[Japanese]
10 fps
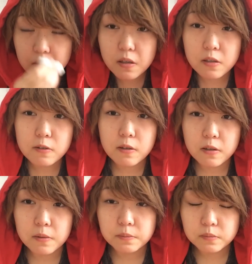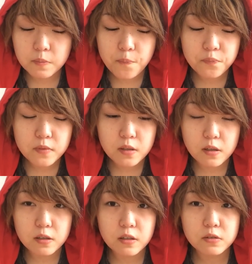体が
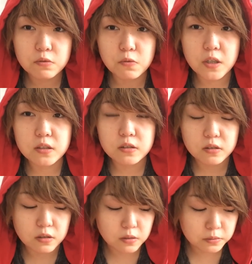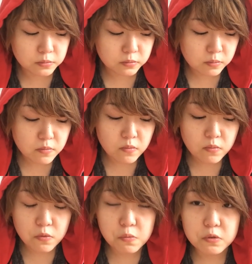体がちょっとおかしいって
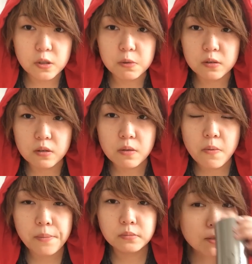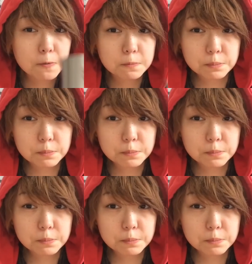思ってますねあ